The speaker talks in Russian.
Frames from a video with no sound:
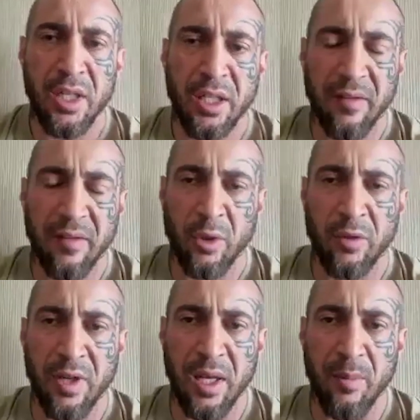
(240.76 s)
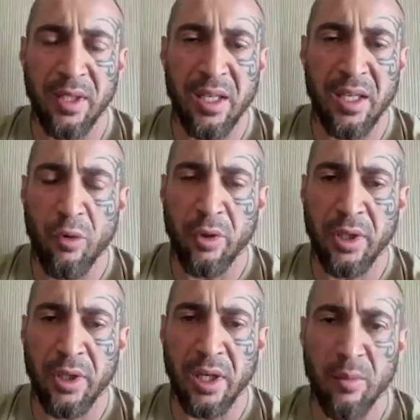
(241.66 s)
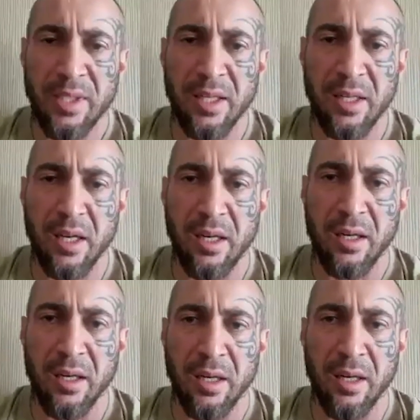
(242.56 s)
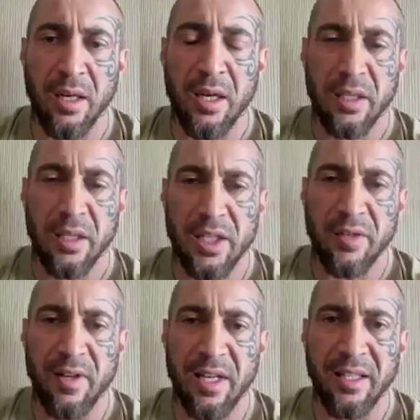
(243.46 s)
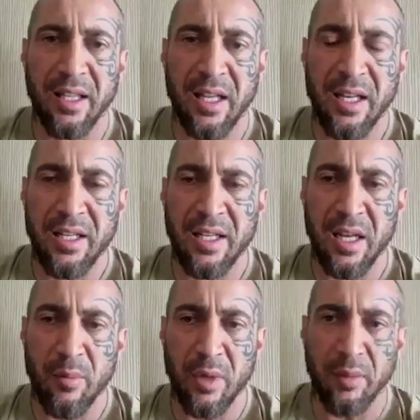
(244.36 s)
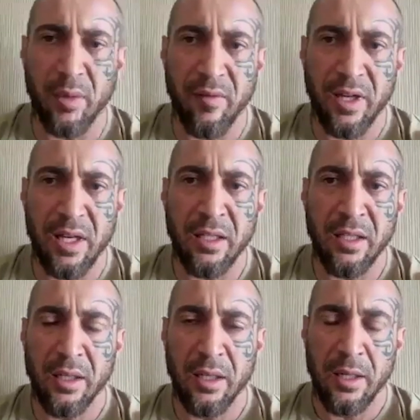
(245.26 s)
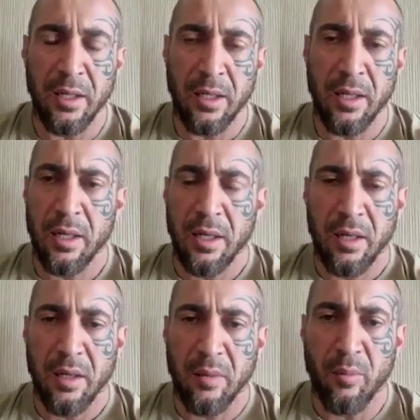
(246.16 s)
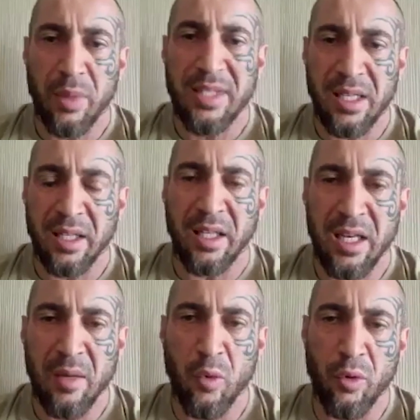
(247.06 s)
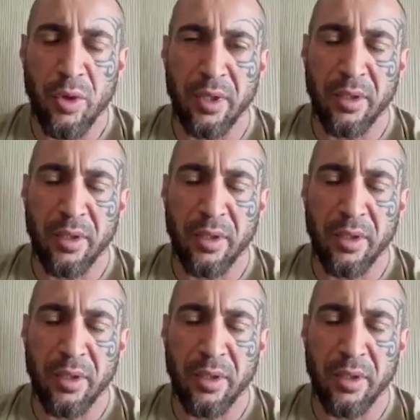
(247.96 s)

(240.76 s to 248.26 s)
это возьмет время, это не будет так быстро, как э, даже военные аналитики об этом говорят. Быстро это не будет.